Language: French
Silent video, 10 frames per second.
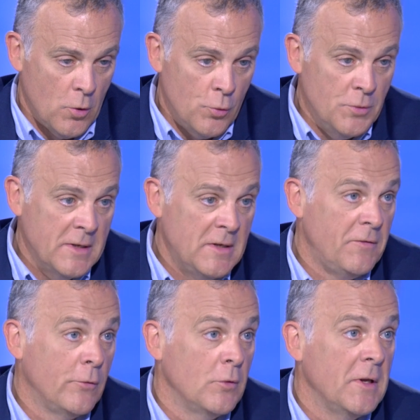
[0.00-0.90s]
une des
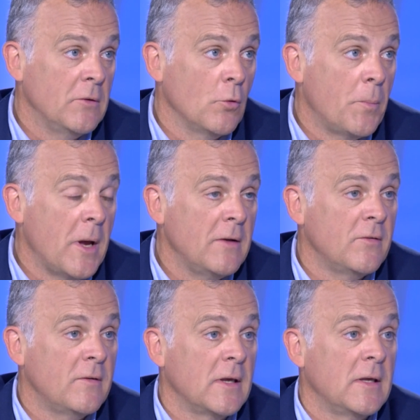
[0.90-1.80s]
difficultés d'Opel,
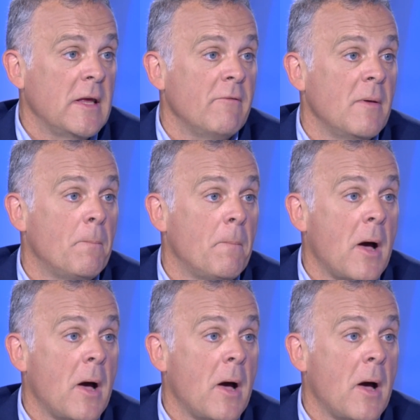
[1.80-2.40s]
c'est qu'il n'y avait